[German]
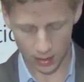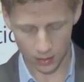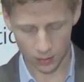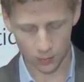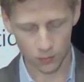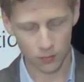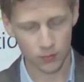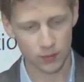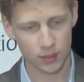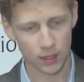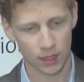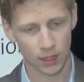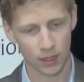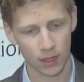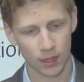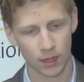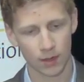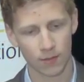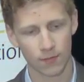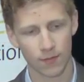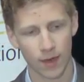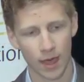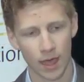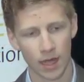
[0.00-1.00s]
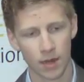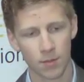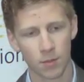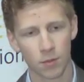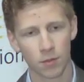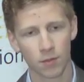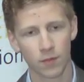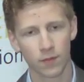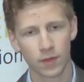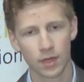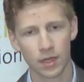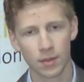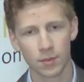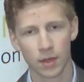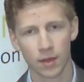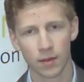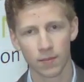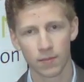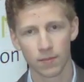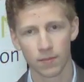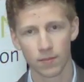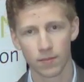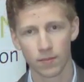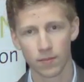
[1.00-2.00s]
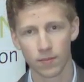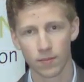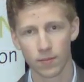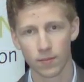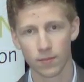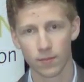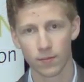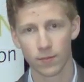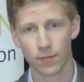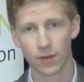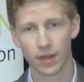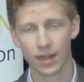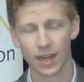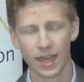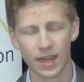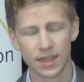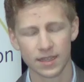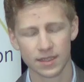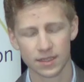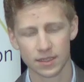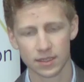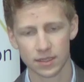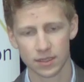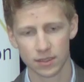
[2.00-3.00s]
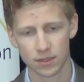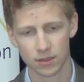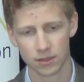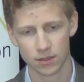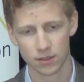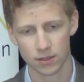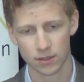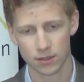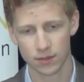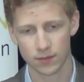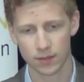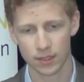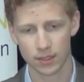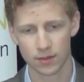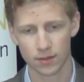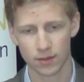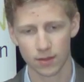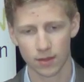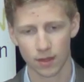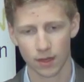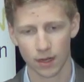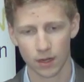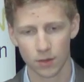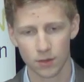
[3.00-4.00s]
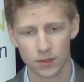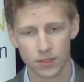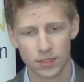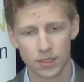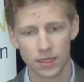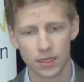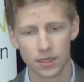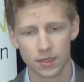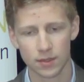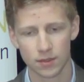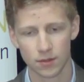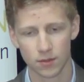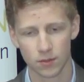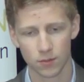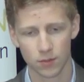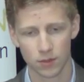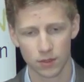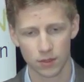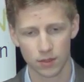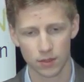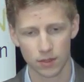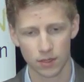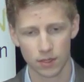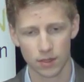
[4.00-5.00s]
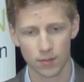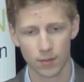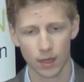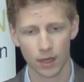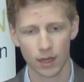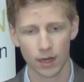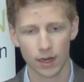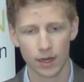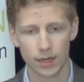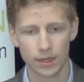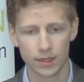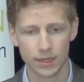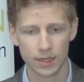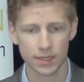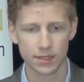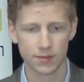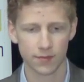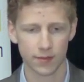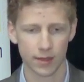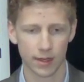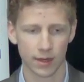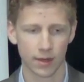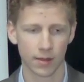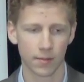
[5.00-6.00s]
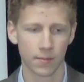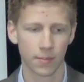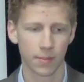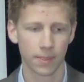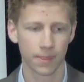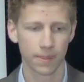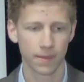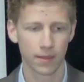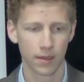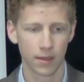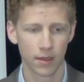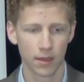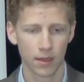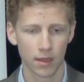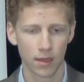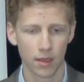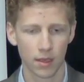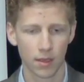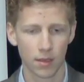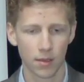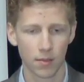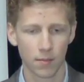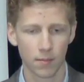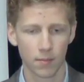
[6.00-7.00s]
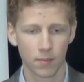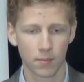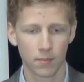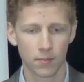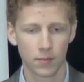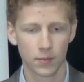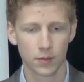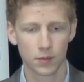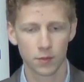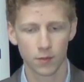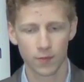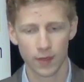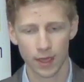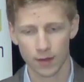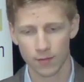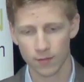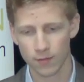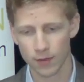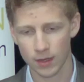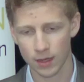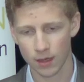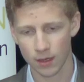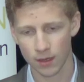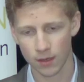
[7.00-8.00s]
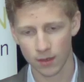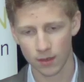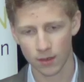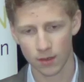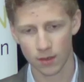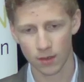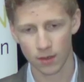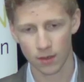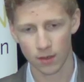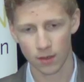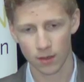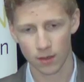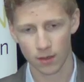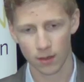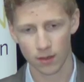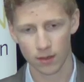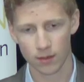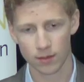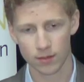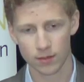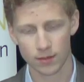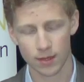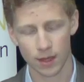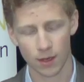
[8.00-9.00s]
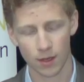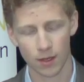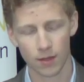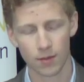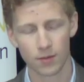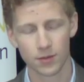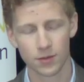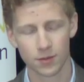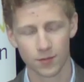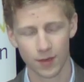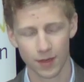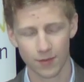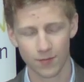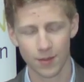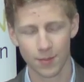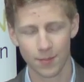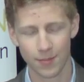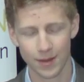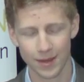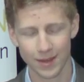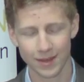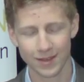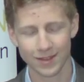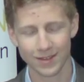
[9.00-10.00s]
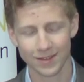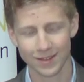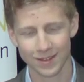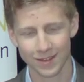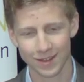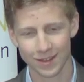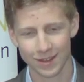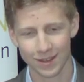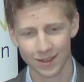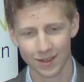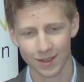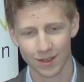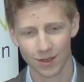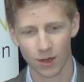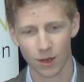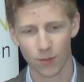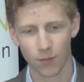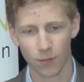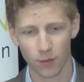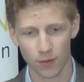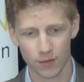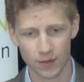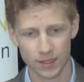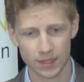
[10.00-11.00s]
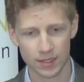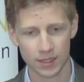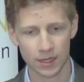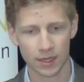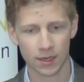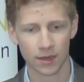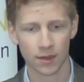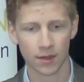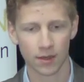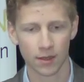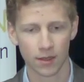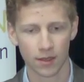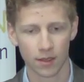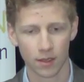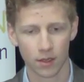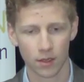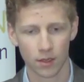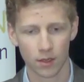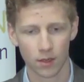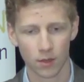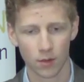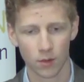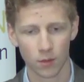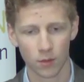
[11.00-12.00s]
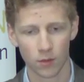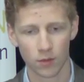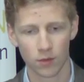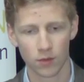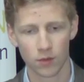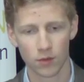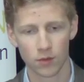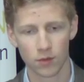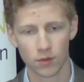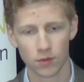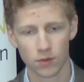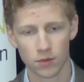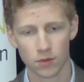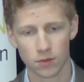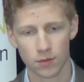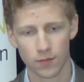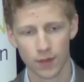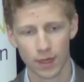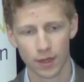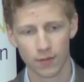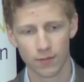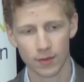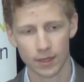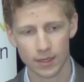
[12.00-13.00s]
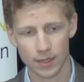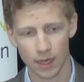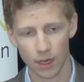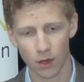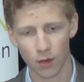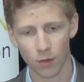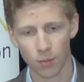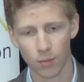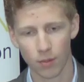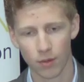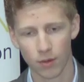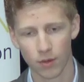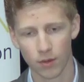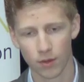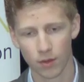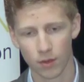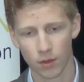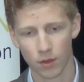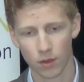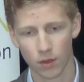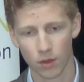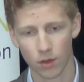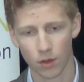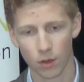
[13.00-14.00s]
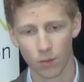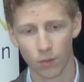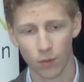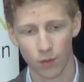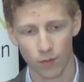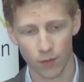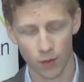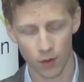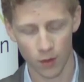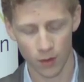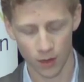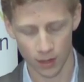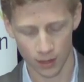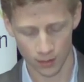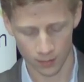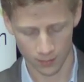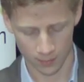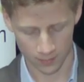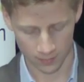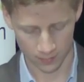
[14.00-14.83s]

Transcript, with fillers: Unsere Wahrnehmung wird immer verkleinert sich, sie wird reduziert und immer realitätsferner. So werden wir, so werden wir blind, obwohl wir sehen, und so werden wir taub, obwohl wir hören.